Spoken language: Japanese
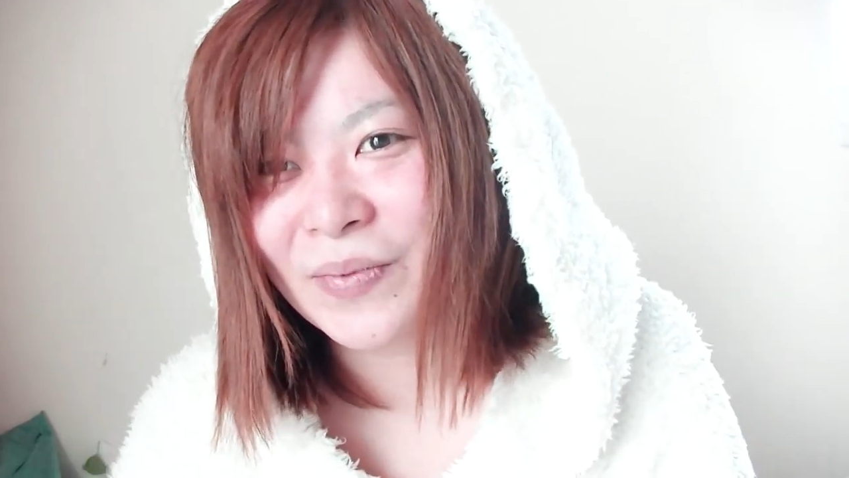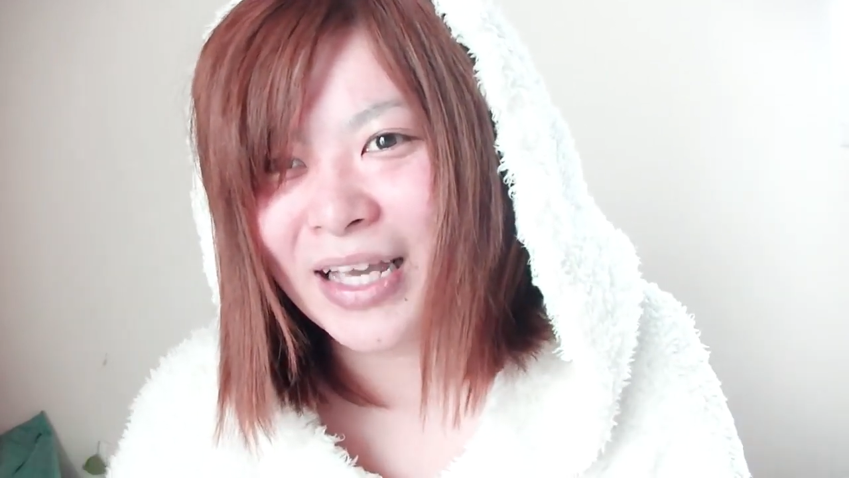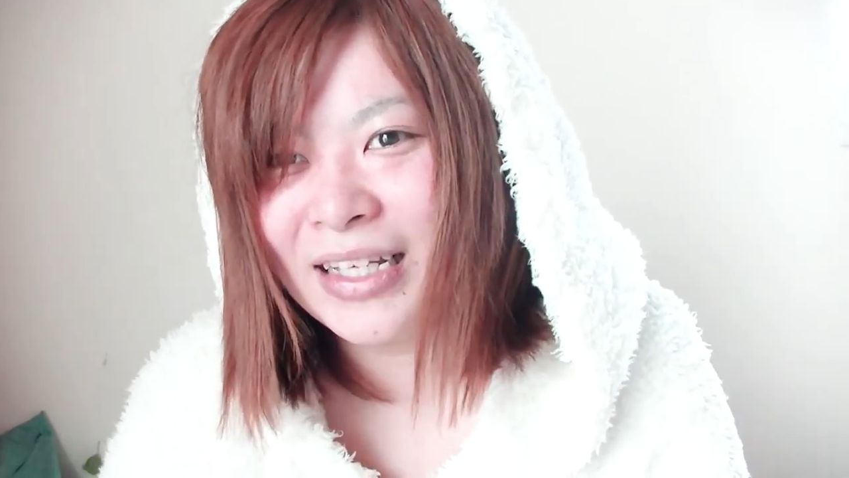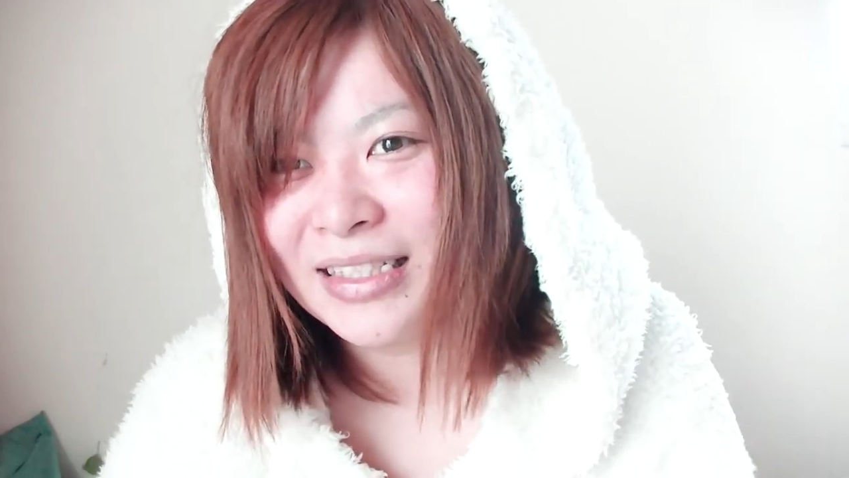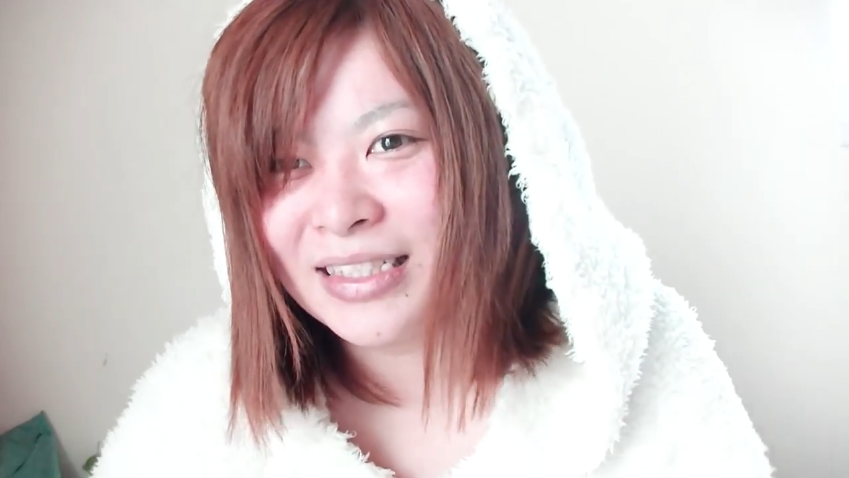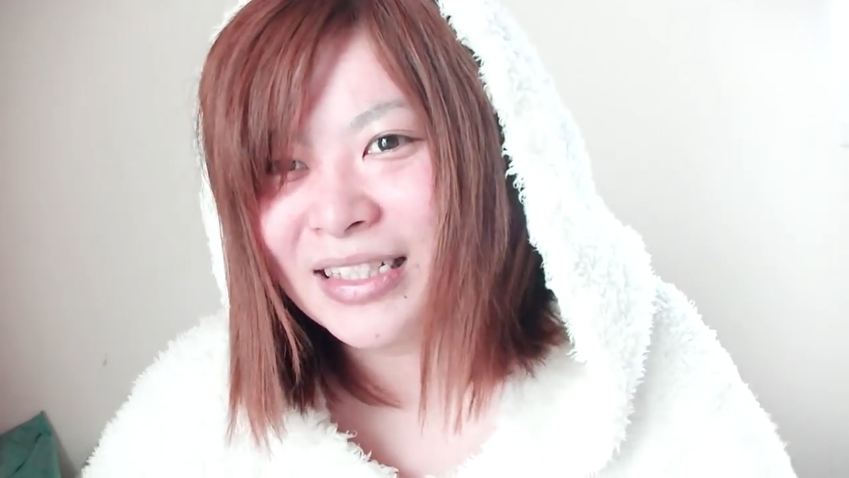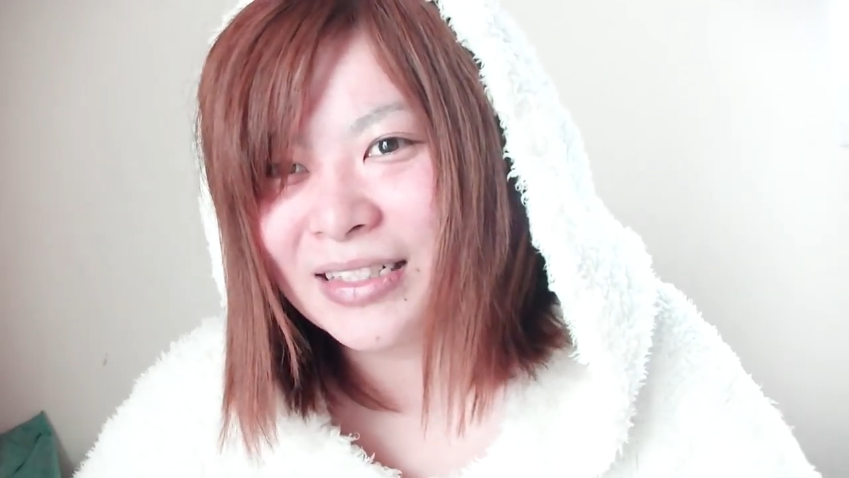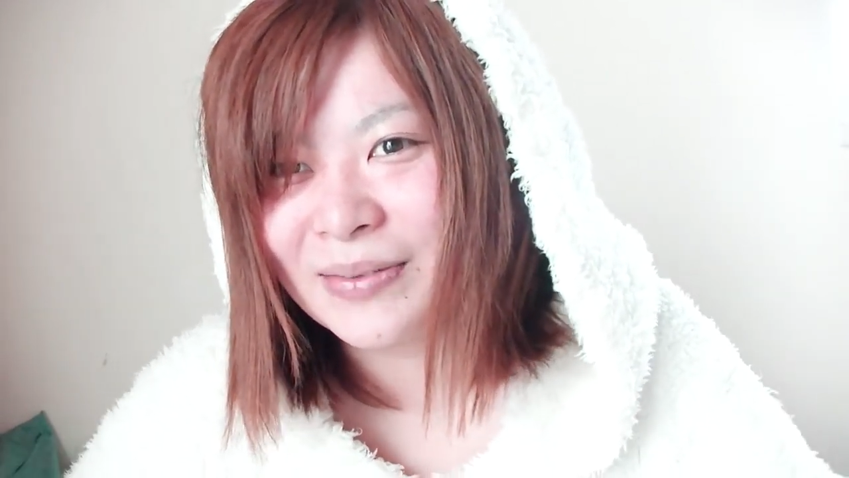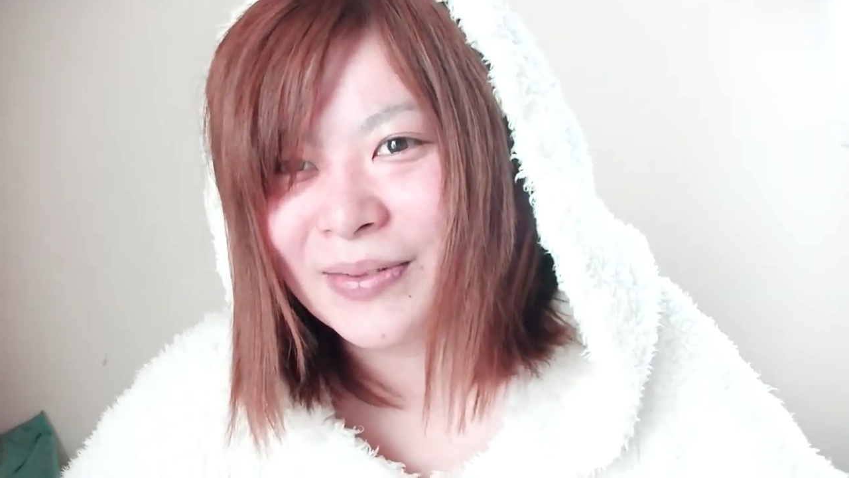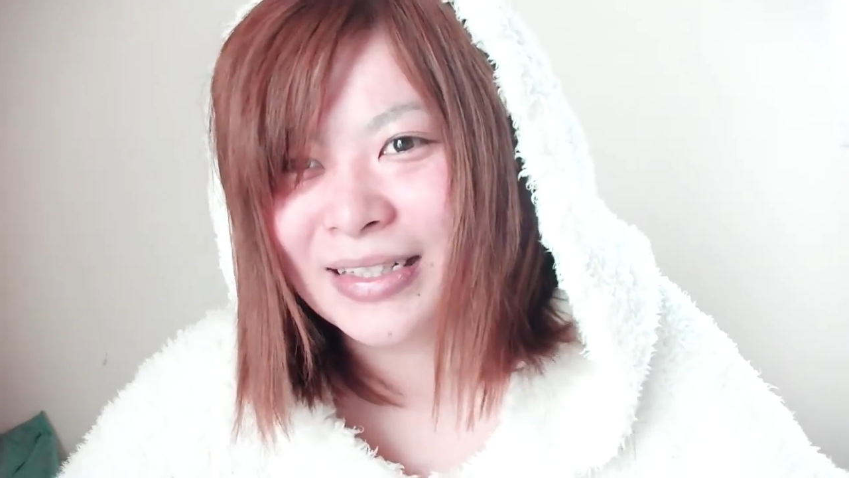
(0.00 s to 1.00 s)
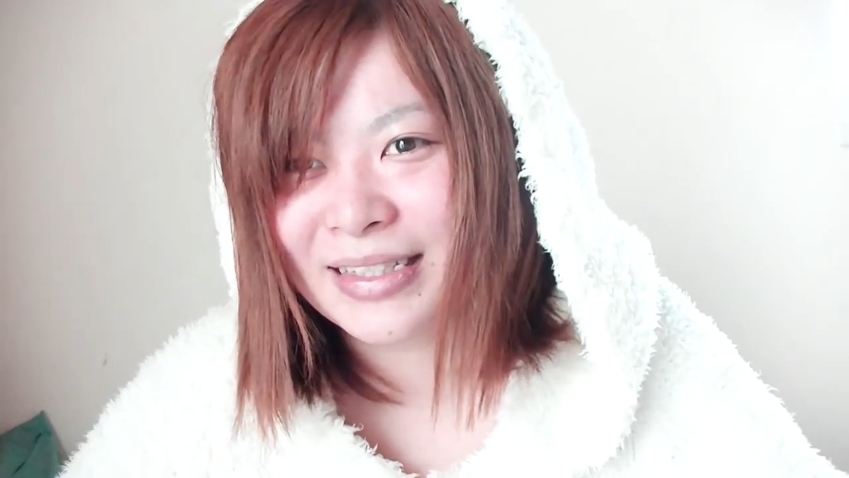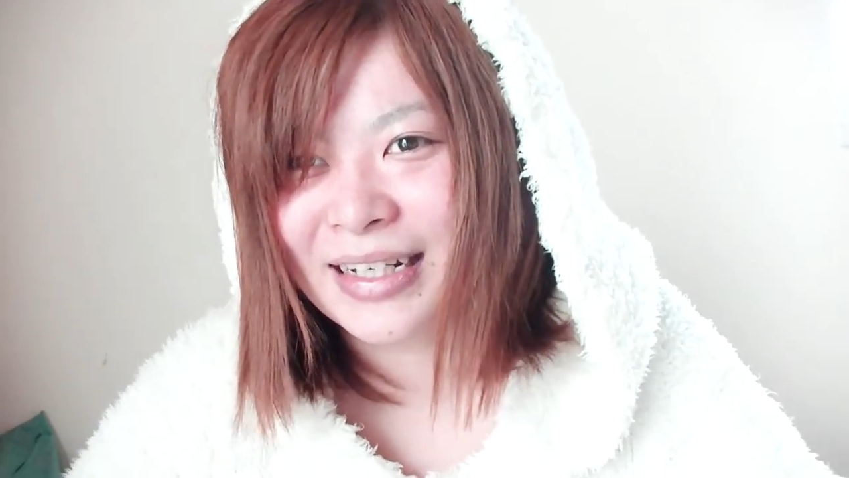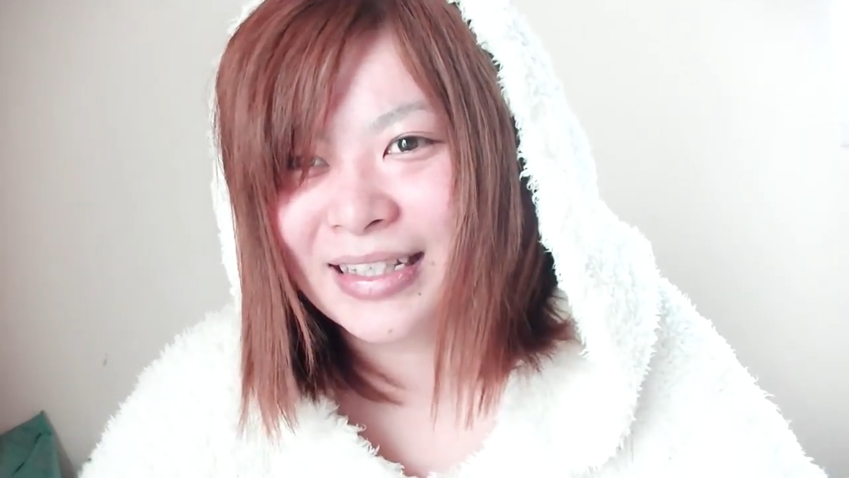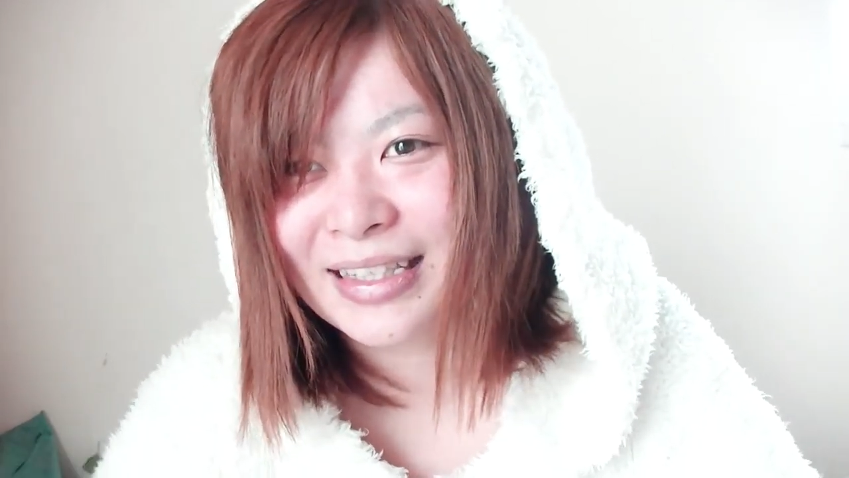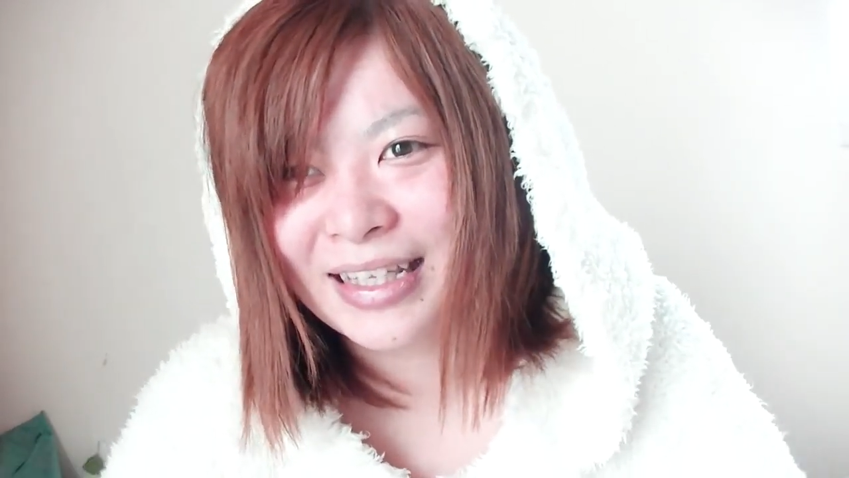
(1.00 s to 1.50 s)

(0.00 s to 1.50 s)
エンジン組むやつがあっ